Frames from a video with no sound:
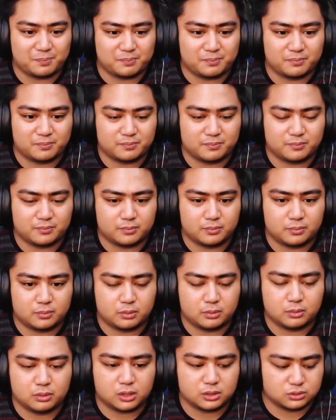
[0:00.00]
F.
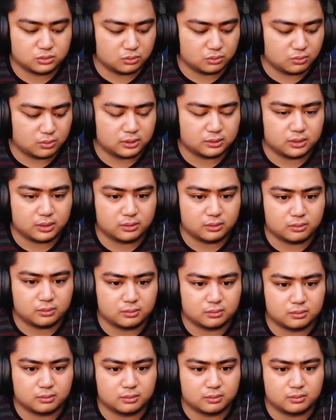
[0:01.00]
Gusto ko wala tayong
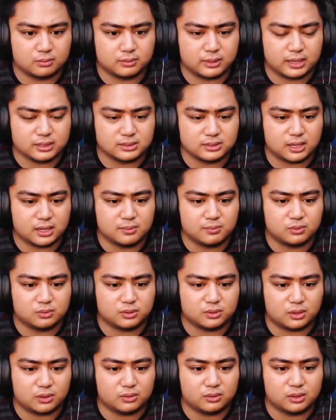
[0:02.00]
Guys,
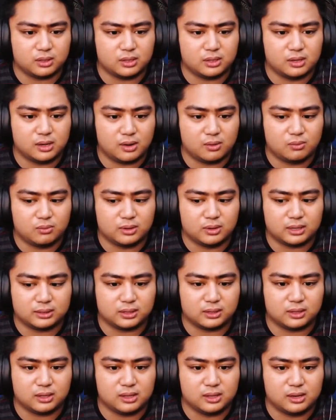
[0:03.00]
nakalimutan ko yung ilaw. Wala
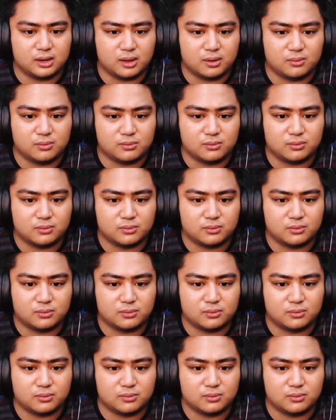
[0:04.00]
tayong ilaw.